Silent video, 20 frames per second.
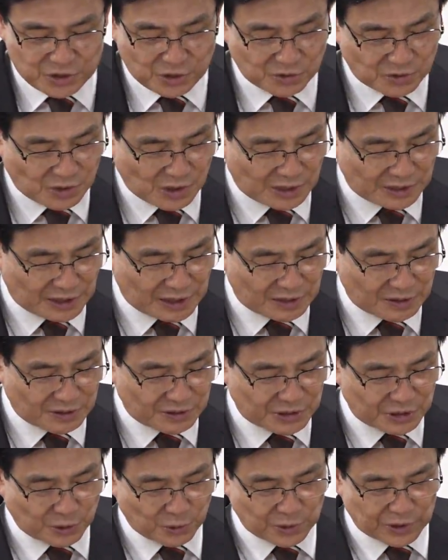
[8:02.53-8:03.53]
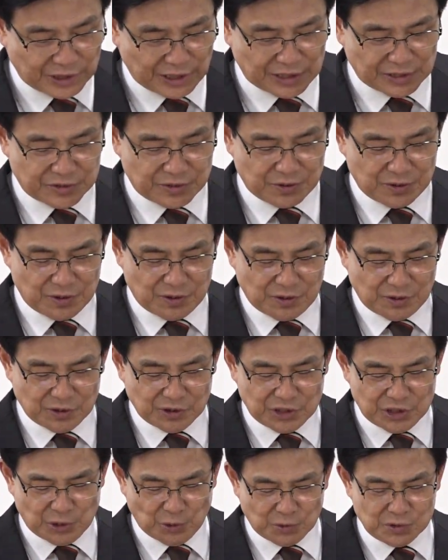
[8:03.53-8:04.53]
전가된 의로 인해서
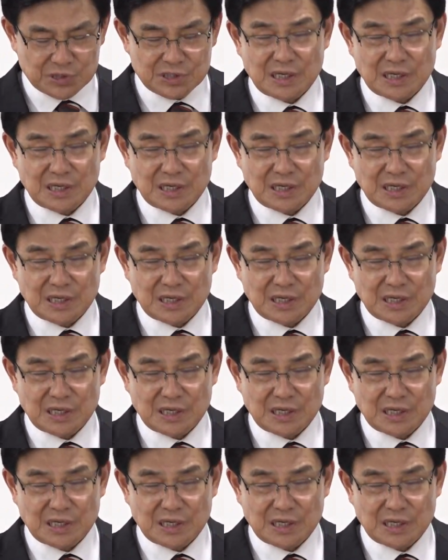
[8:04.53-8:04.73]
의로운